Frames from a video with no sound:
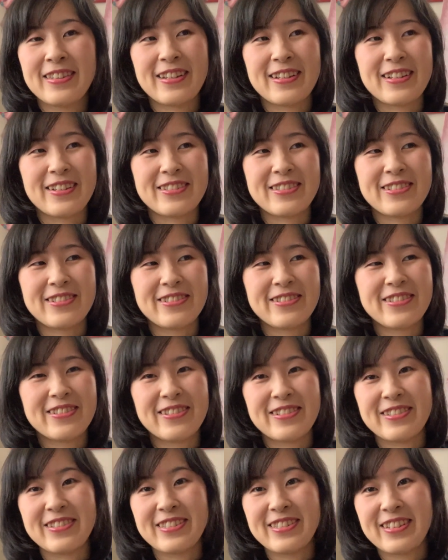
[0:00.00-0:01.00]
なんかそういう
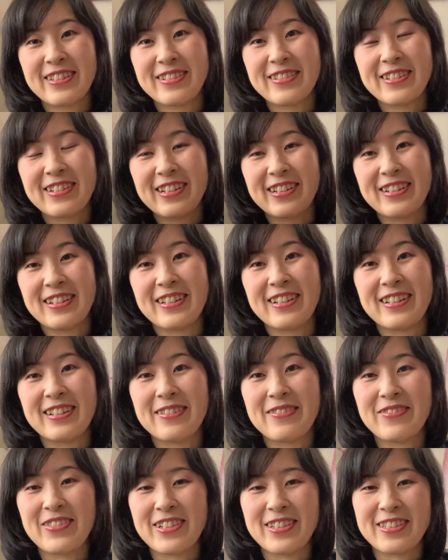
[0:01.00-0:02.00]
のは言ってるか
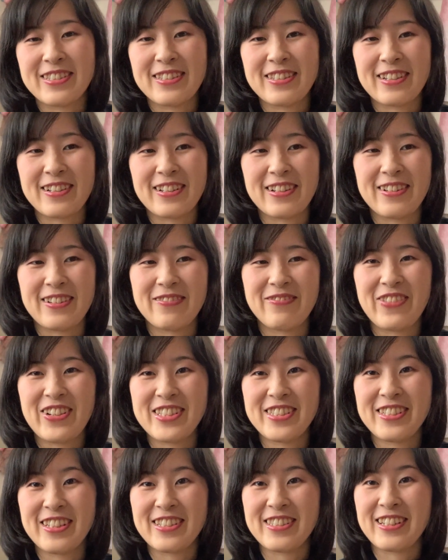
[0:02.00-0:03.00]
ら、まあ、なんか
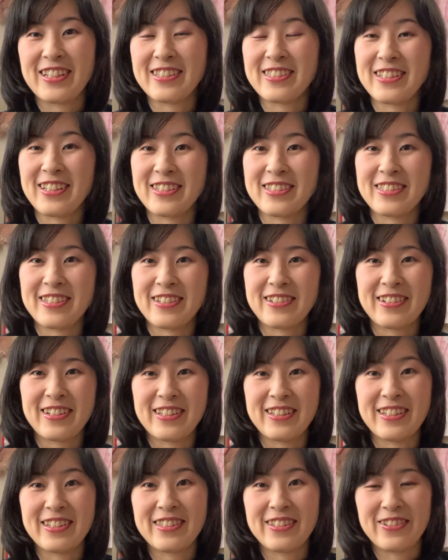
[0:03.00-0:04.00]
バジは立ったんちゃう
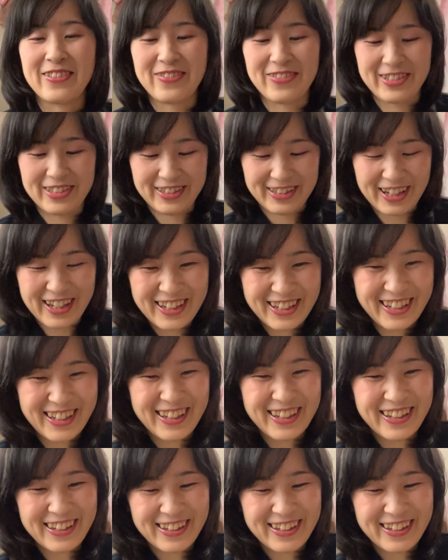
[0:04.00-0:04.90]
かなって思って